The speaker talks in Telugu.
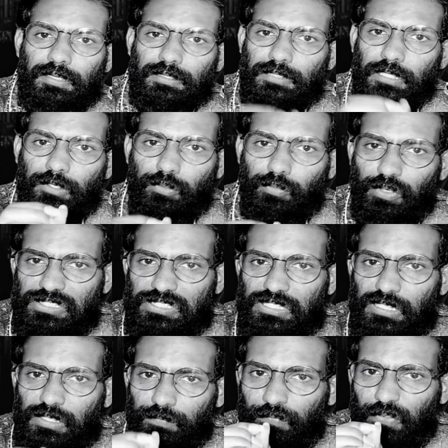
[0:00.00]
తను
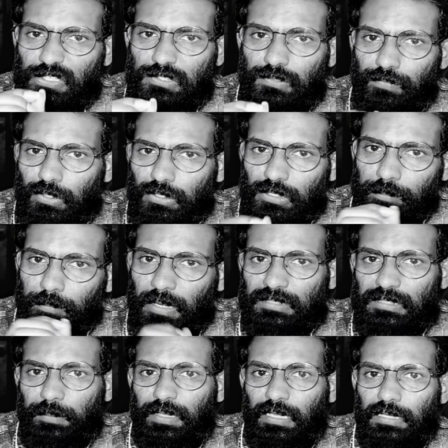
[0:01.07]
వచ్చింది ఫస్ట్ ఫ్లోర్కి
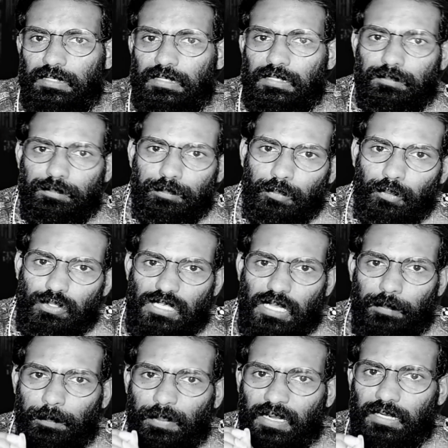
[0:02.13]
మాత్రమే అని పూజ
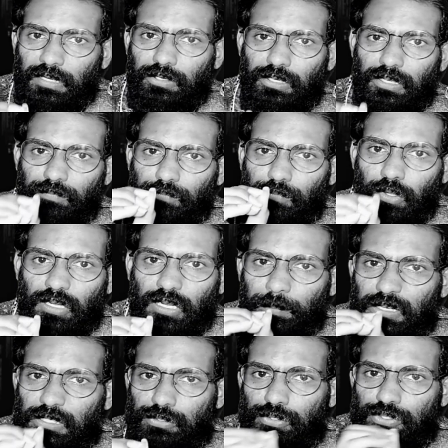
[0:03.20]
పక్కన ఉండే ఫ్లోర్
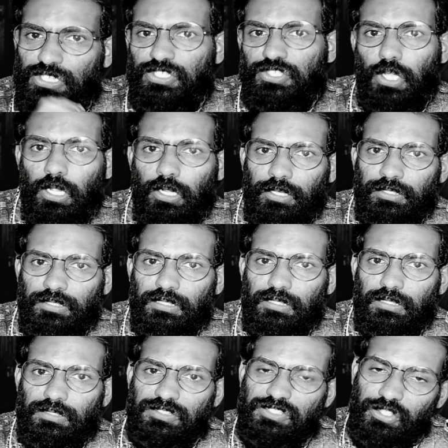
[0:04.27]
నెంబర్ చూసి షాక్ అయింది
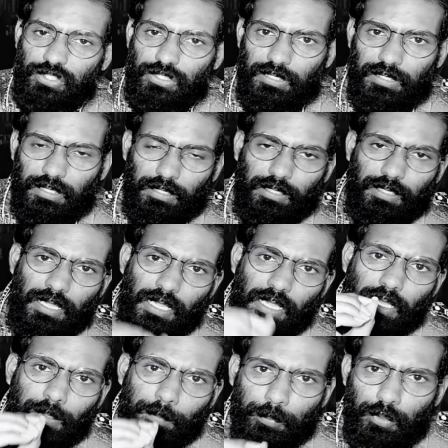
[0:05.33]
ఎందుకంటే
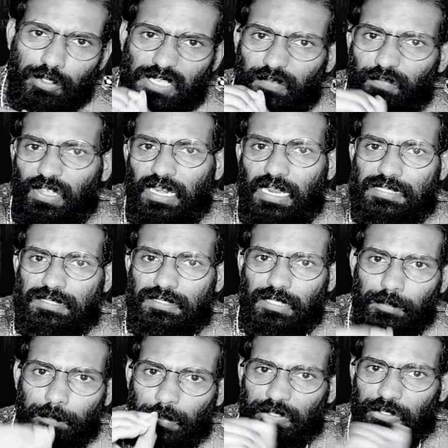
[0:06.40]
పూజ
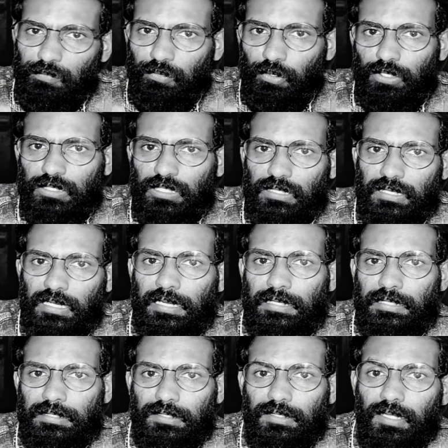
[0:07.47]
వెళ్లాల్సింది పదో ఫ్లోర్కి
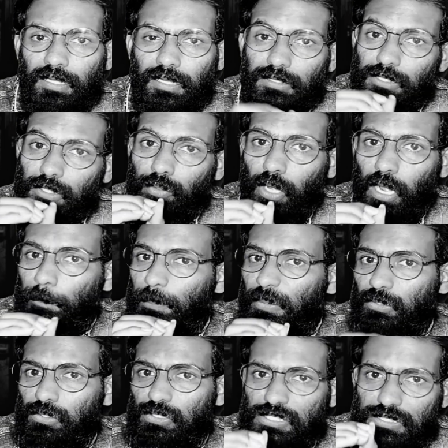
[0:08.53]
కానీ తను
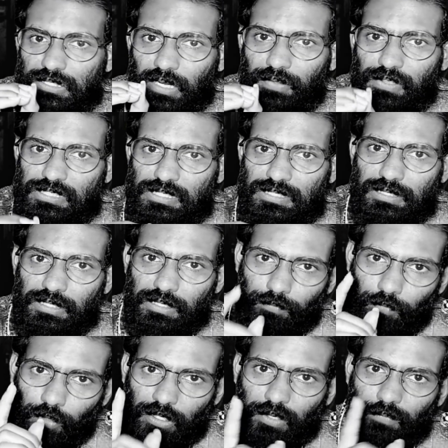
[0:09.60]
అప్పటి నుంచి ట్రావెల్ చేసింది
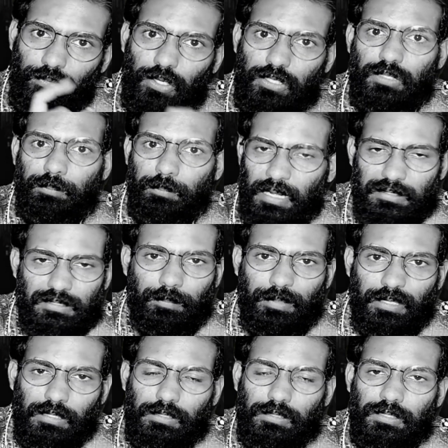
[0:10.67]
ఒక్క ఫ్లోర్కి మాత్రమే